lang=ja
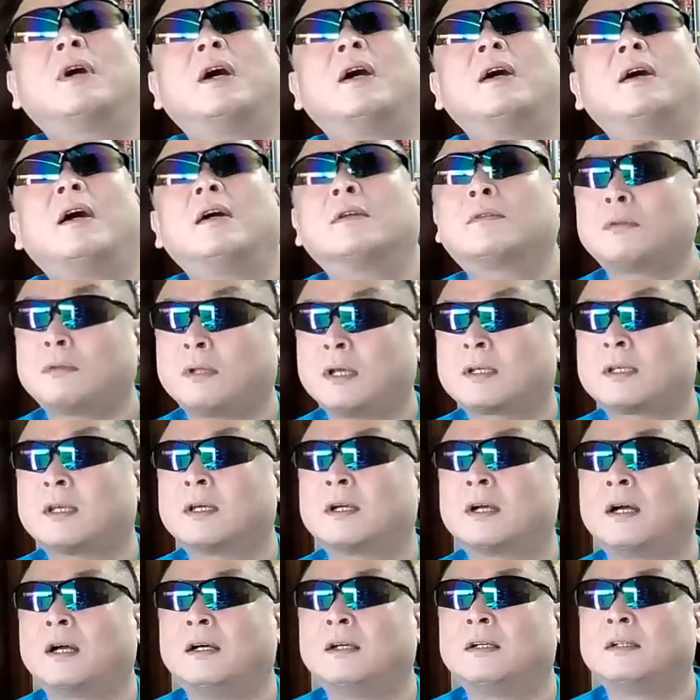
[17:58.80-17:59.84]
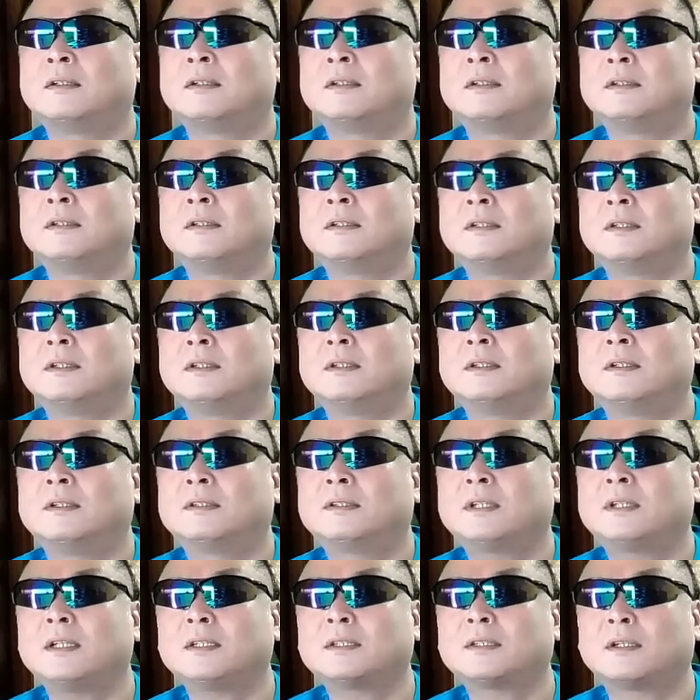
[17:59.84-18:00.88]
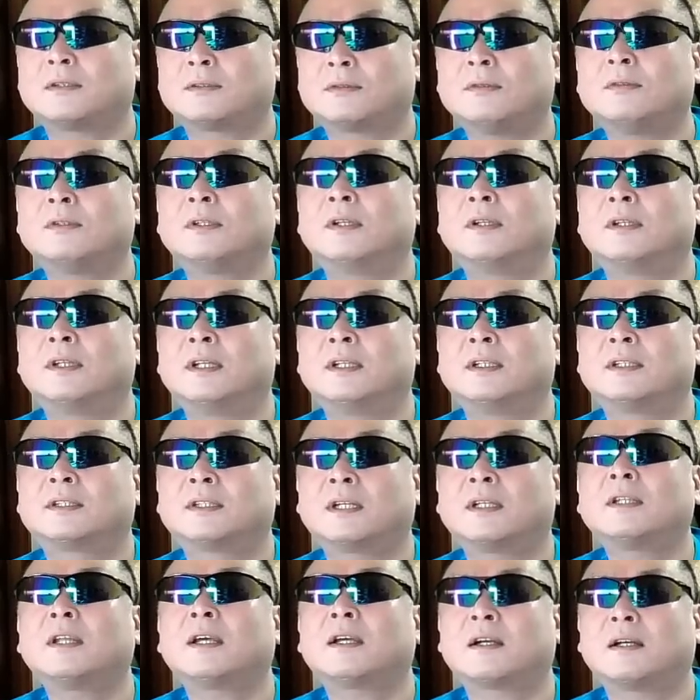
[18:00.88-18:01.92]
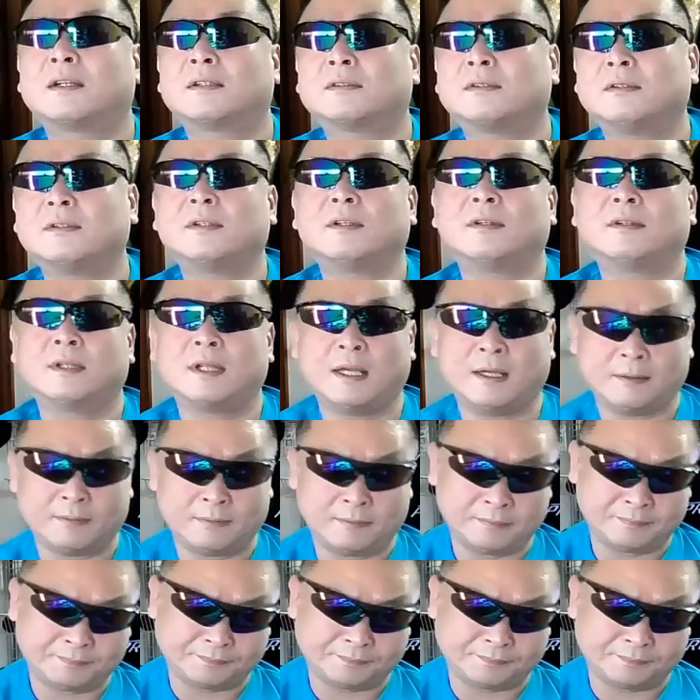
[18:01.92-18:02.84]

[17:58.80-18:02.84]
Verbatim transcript: が後だっていうか確かそうだよね違ったかそうだよね、